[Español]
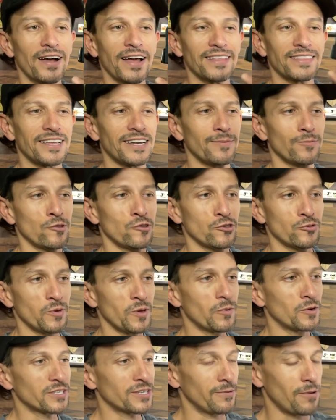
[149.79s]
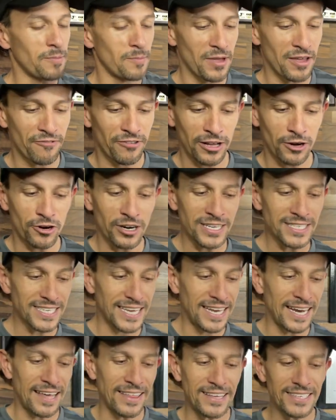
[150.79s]
Ahí tenemos los vivos, se ven bien fregones.
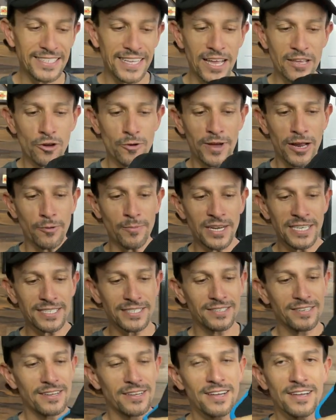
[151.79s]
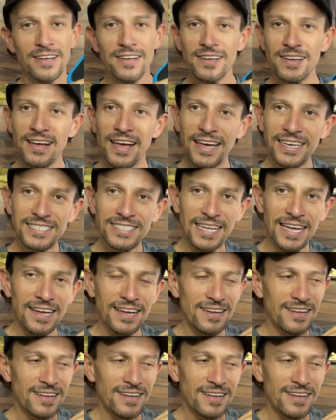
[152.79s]
Y la de este año, vean nomás. Ahí está.